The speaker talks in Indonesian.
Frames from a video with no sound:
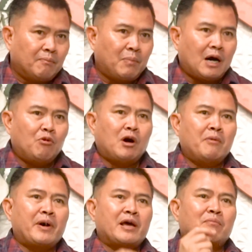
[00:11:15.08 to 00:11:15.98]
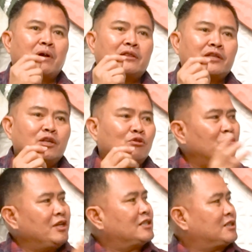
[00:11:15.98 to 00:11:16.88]
bahwa Maebrat itu
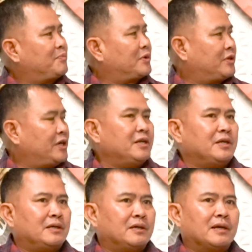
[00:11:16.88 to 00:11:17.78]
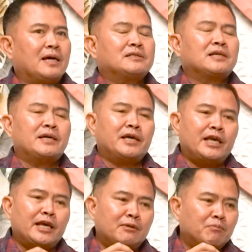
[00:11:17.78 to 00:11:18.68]
tidak seperti ini. Nah, saya
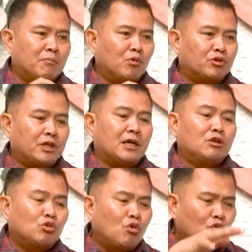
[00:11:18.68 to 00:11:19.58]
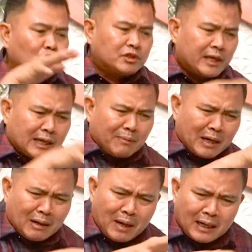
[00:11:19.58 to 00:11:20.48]
ingin membuktikan turun saya
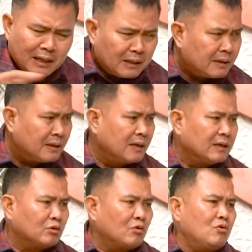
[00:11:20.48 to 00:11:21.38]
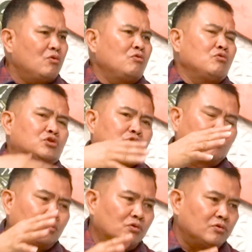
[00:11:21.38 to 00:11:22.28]
kemana-mana, hmm. terus
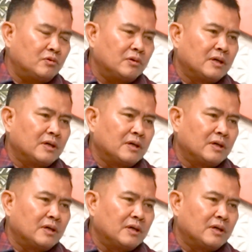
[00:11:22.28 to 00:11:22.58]
turun,